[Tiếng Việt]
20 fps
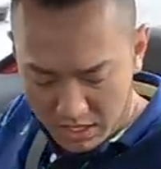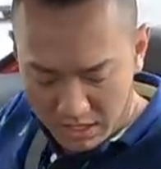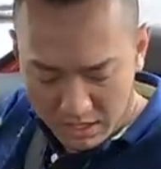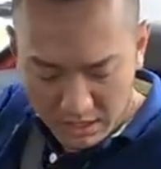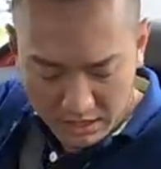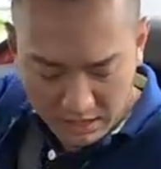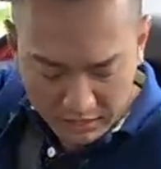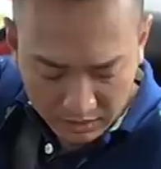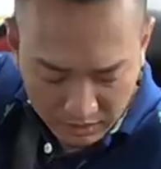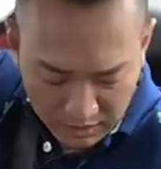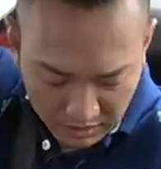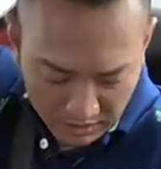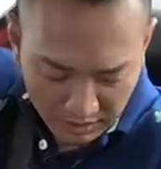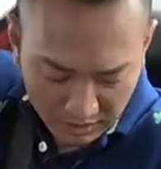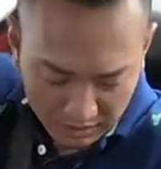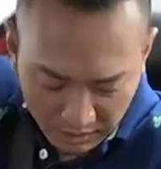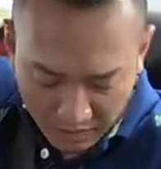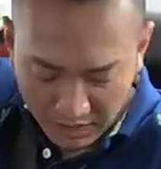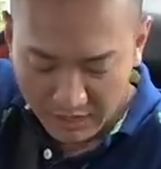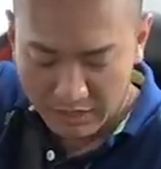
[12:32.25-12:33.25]
ngay đến cái tựa
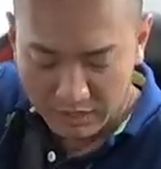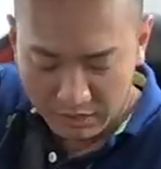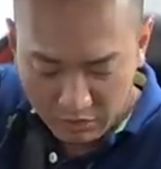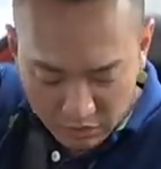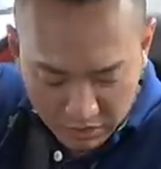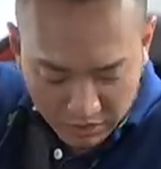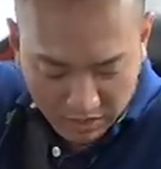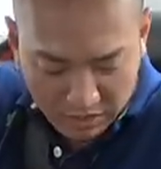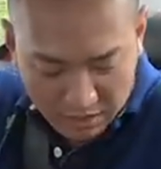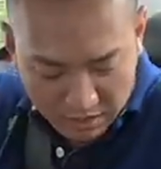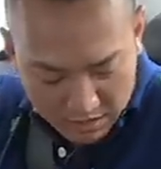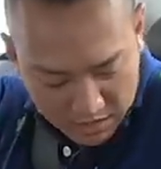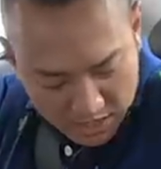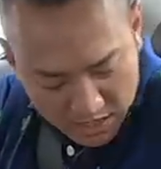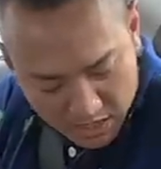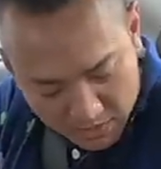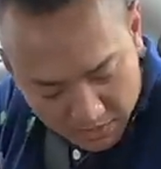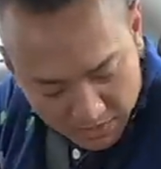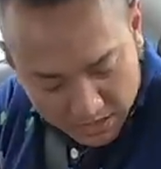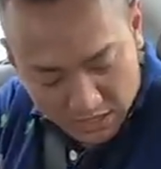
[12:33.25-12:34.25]
để tay này thôi này
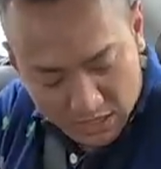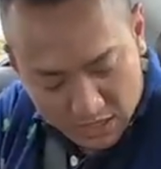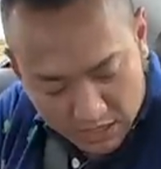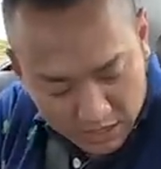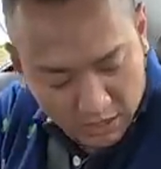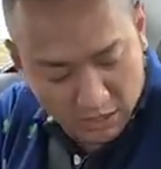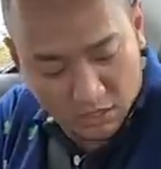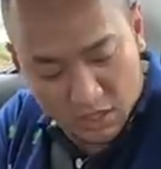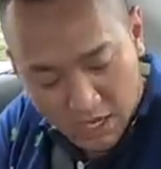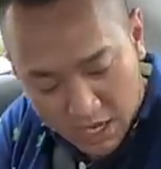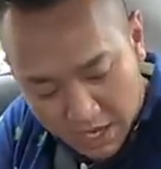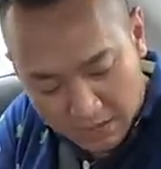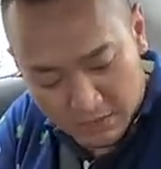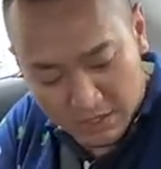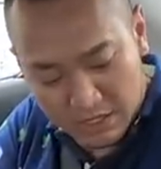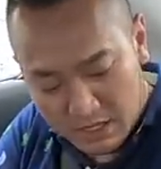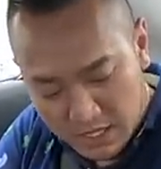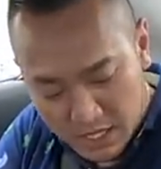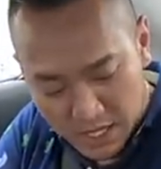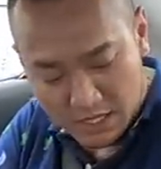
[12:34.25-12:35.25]
các bạn nhìn này nó
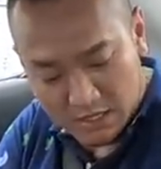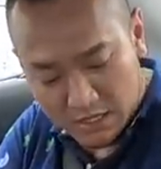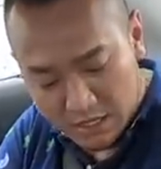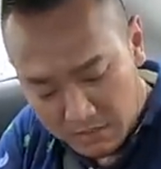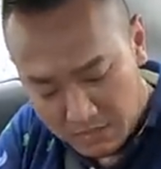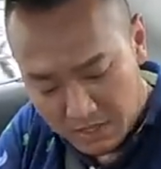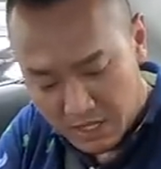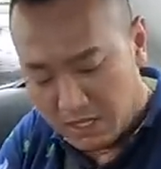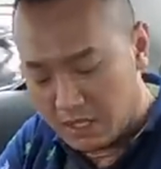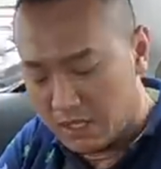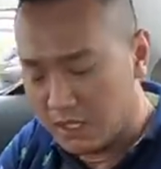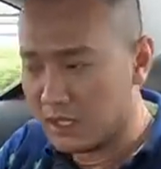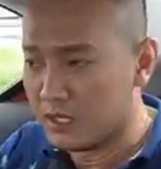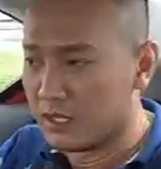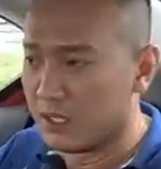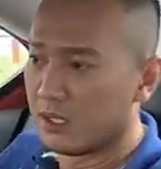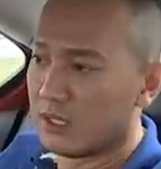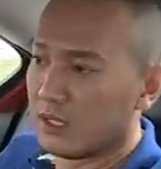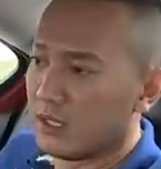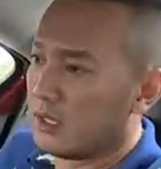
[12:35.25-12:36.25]
êm như thế này thôi cơ mà
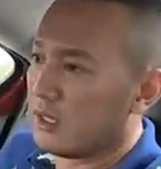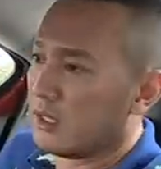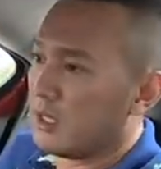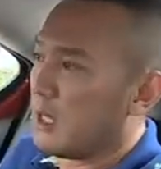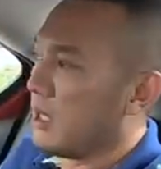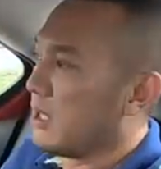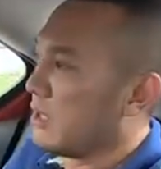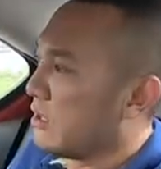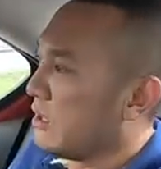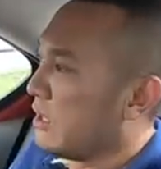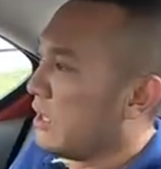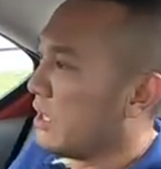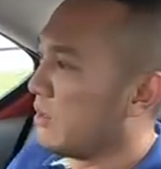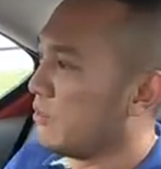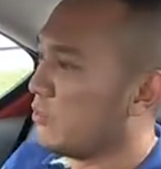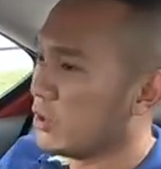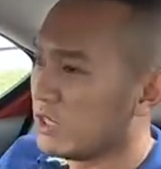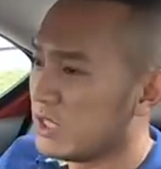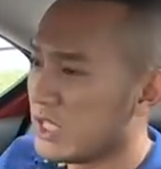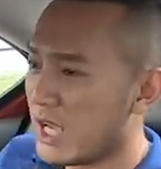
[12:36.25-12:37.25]
đấy cho nên
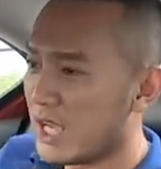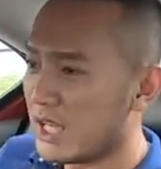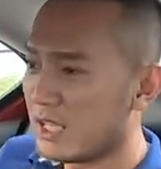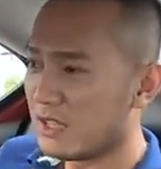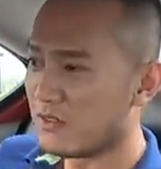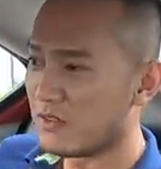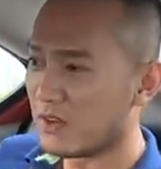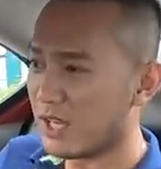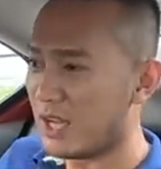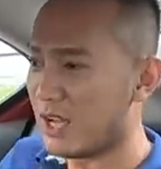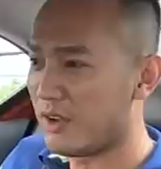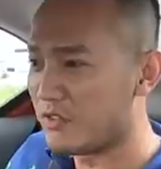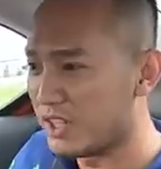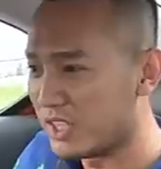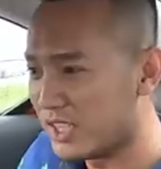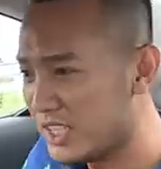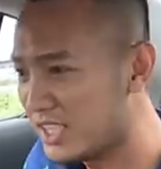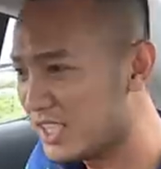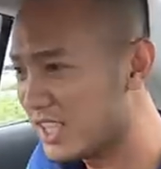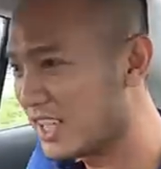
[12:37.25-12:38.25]
là muốn chê thì phải em
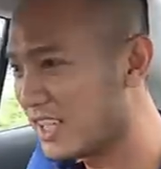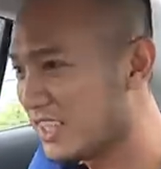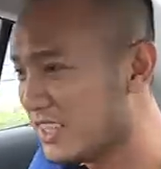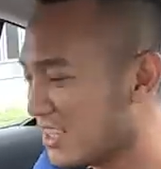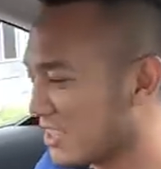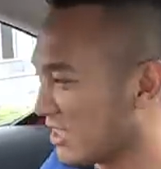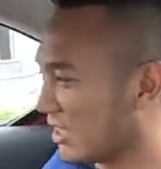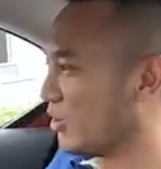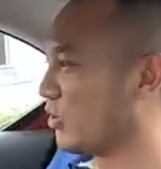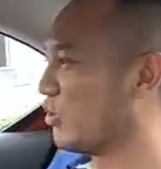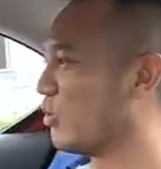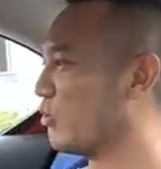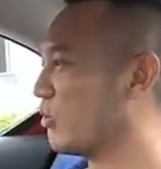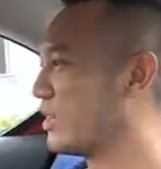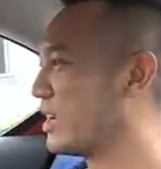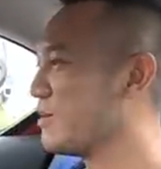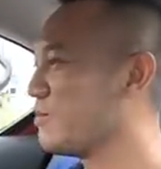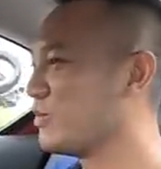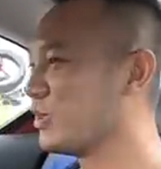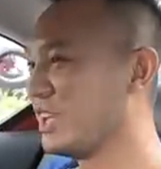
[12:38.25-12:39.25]
phải đi ra cái đường nào nó
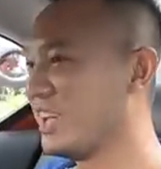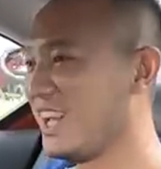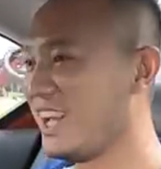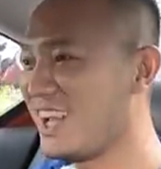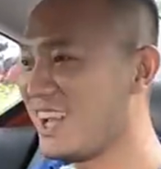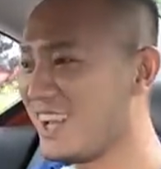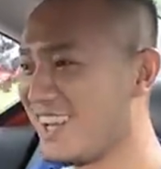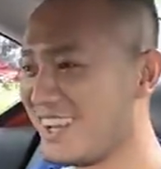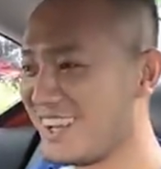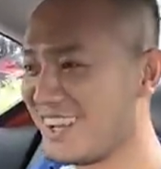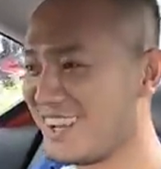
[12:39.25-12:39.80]
khủng khiếp một tí